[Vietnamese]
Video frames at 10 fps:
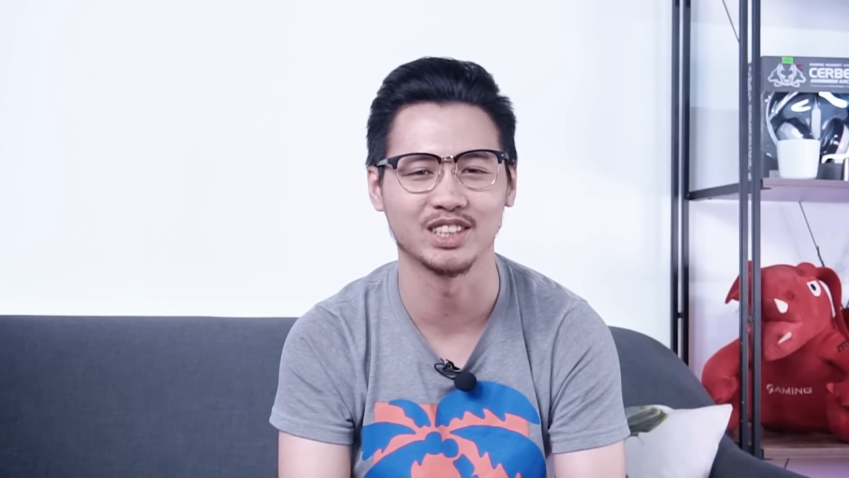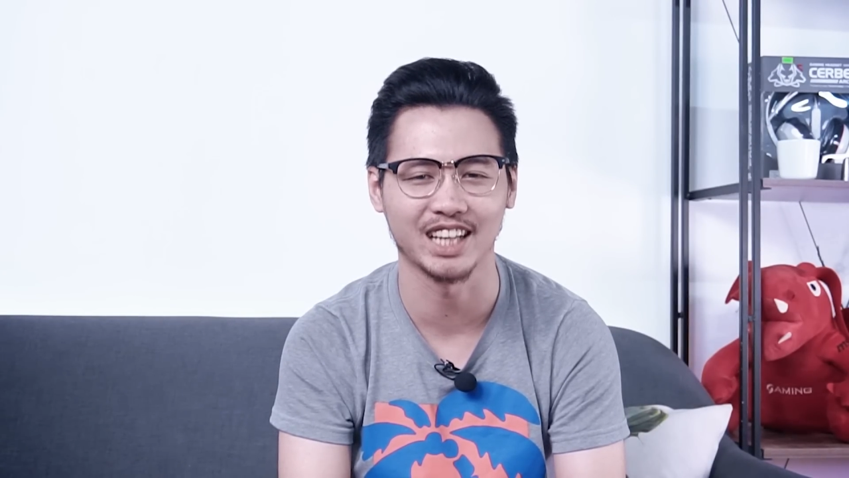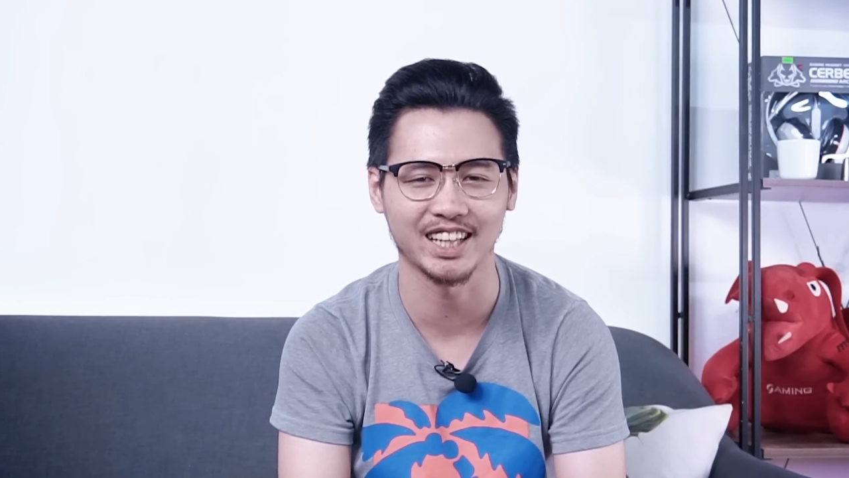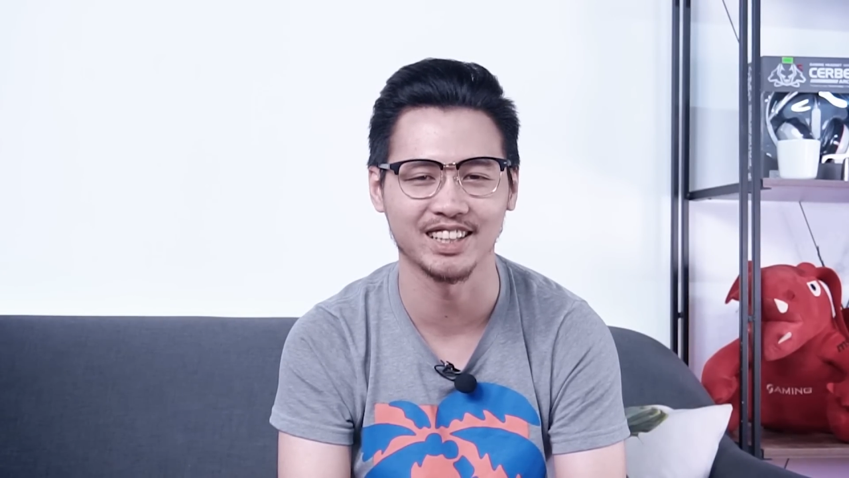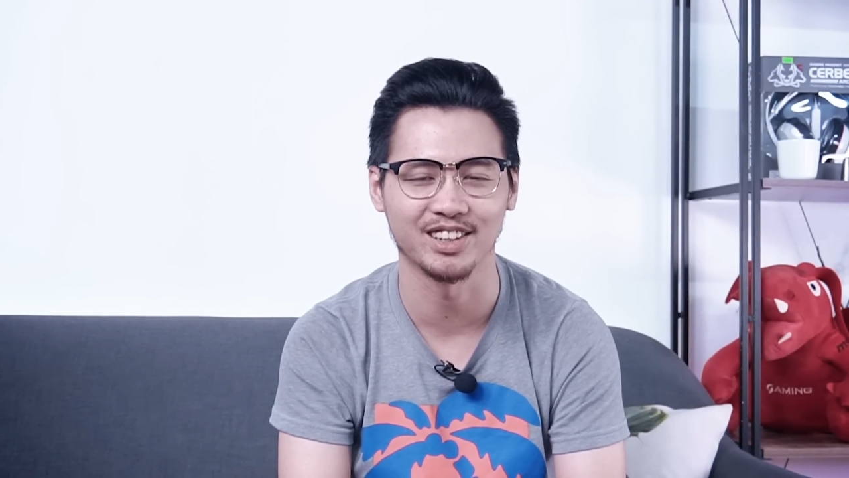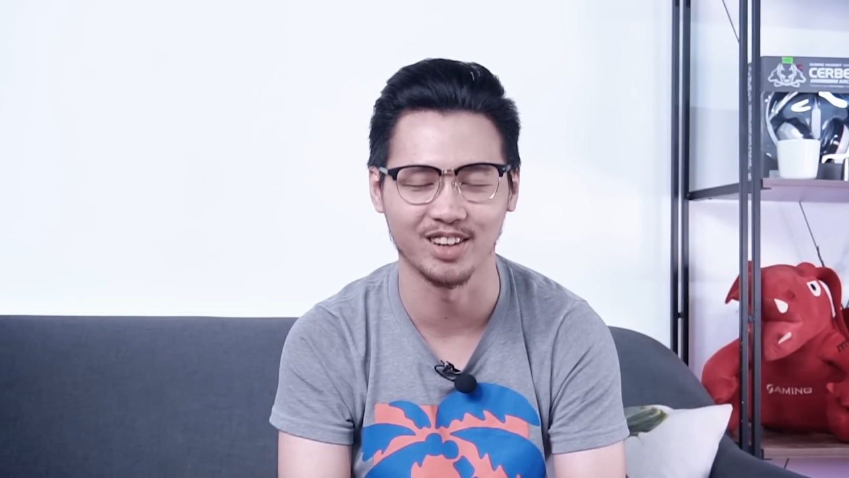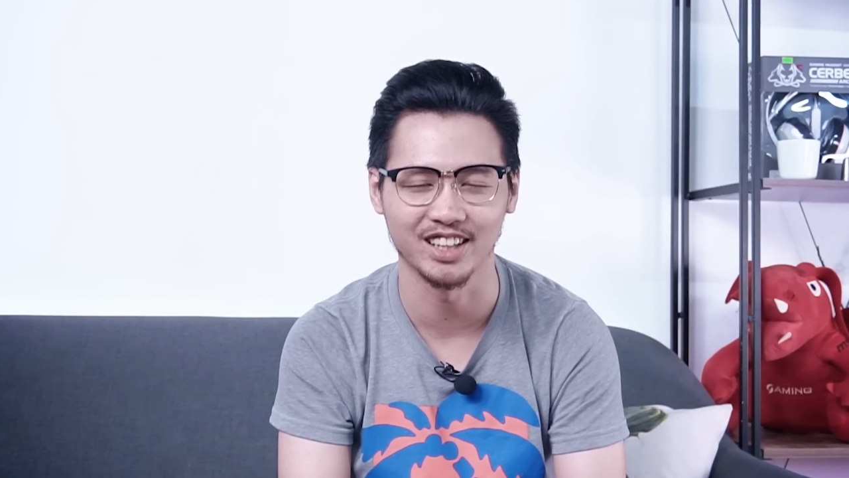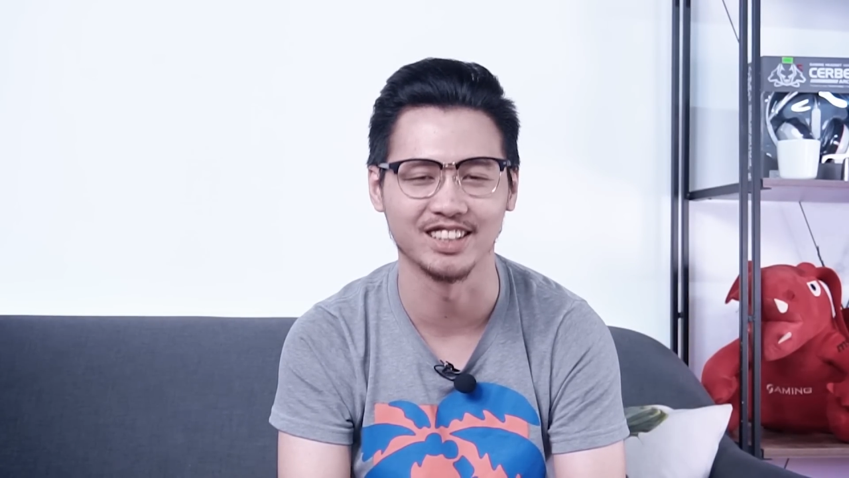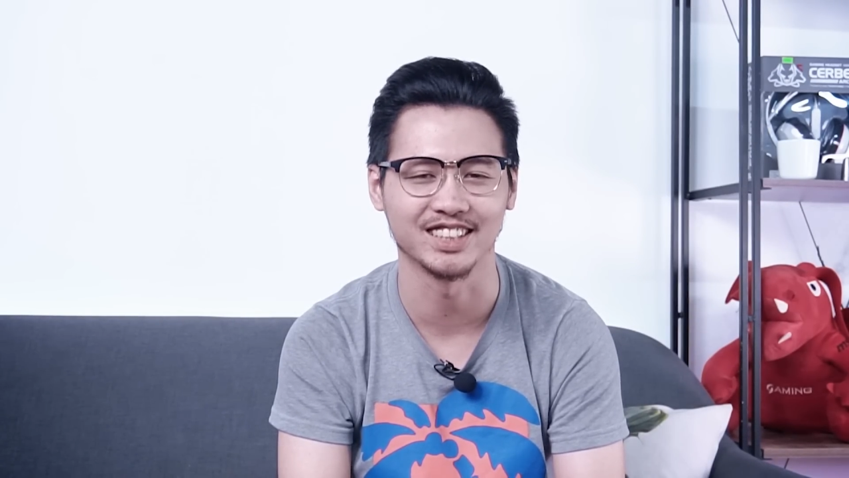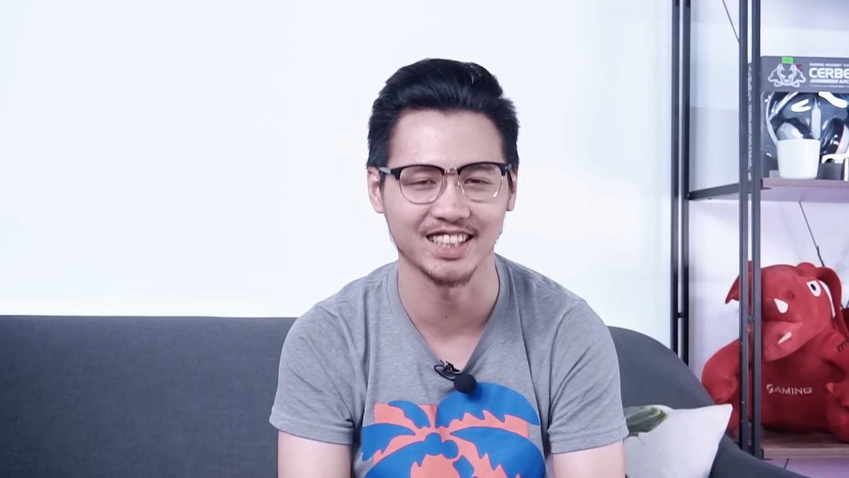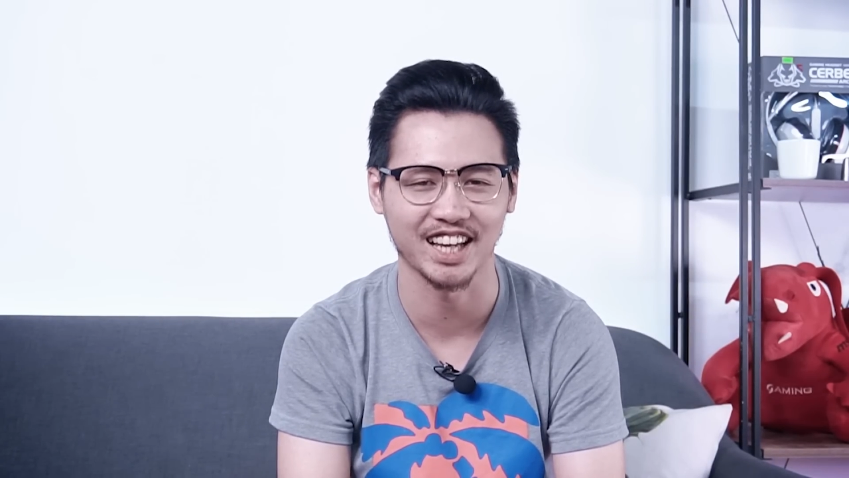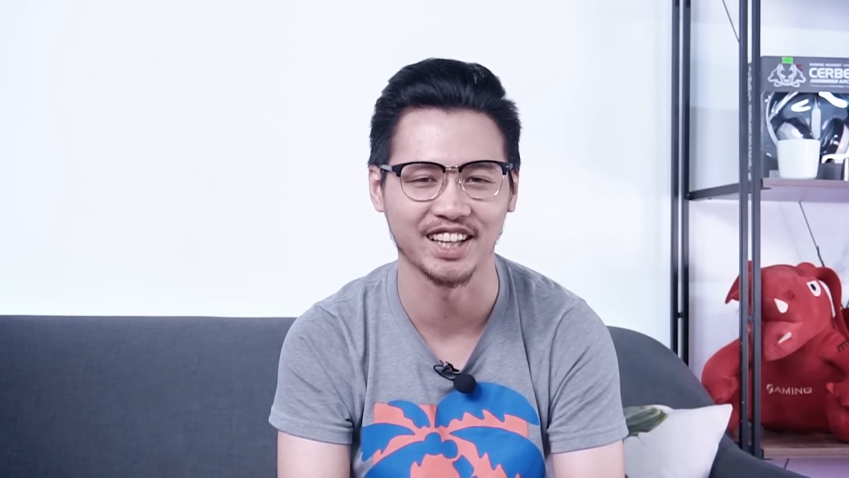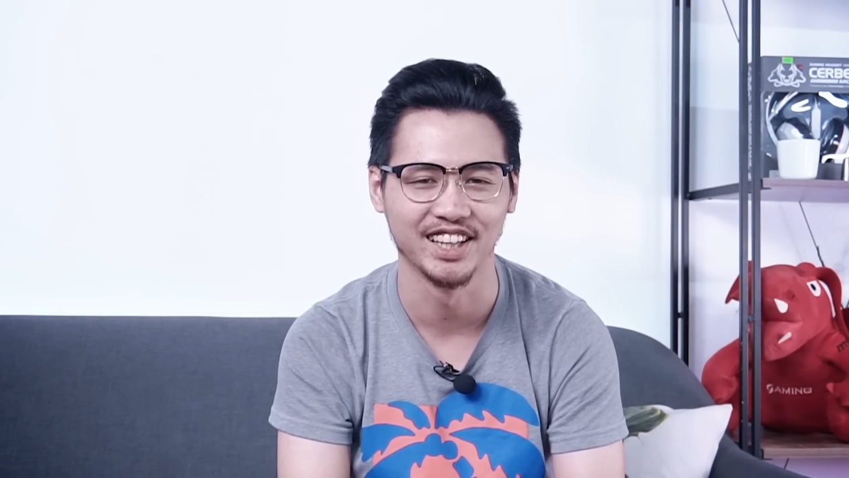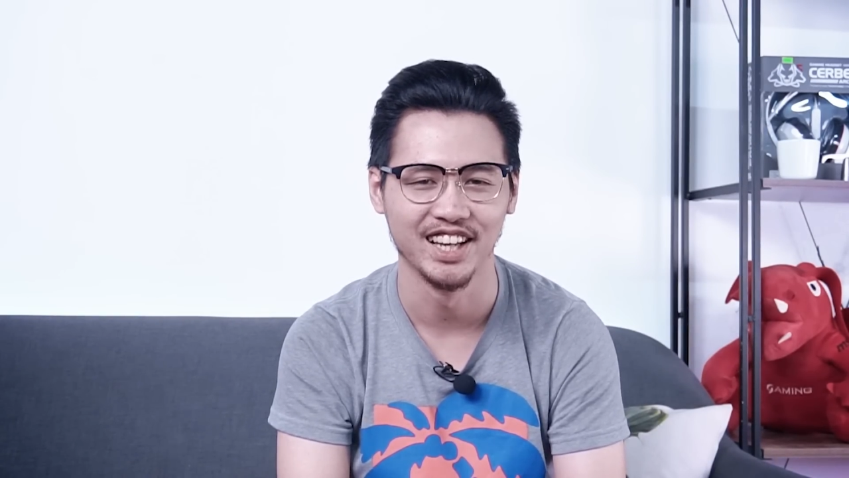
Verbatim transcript: chạy đó là đường sách tay